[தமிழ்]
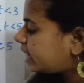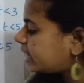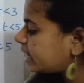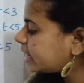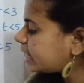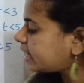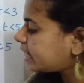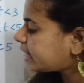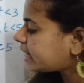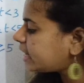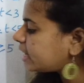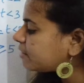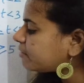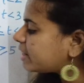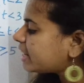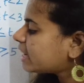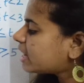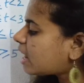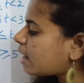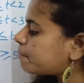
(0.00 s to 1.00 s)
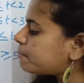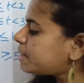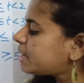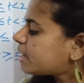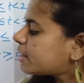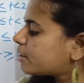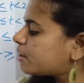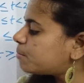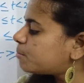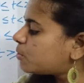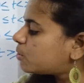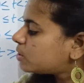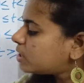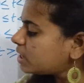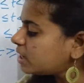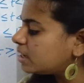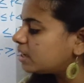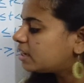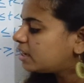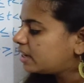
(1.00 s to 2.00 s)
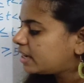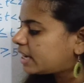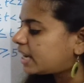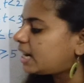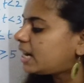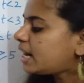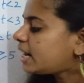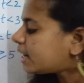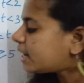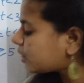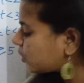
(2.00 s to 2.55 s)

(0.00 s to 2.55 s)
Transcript: இங்கே டீயை விட கம்மியாக இருக்கும்போது எல்லா